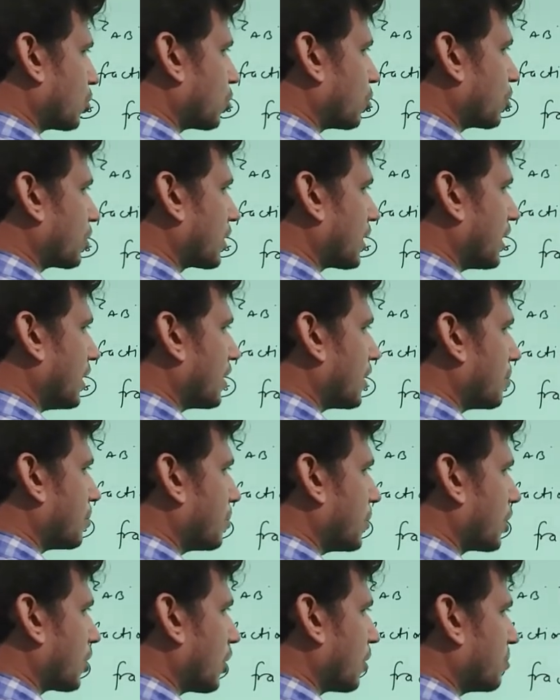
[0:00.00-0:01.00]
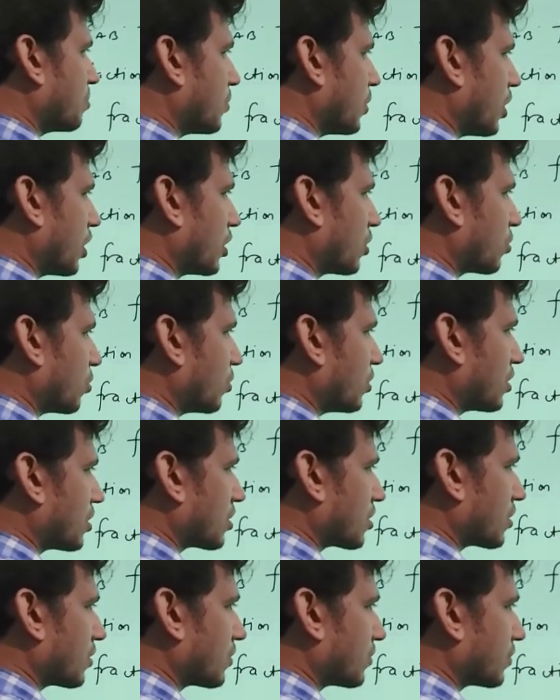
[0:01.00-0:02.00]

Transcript: total number of molecules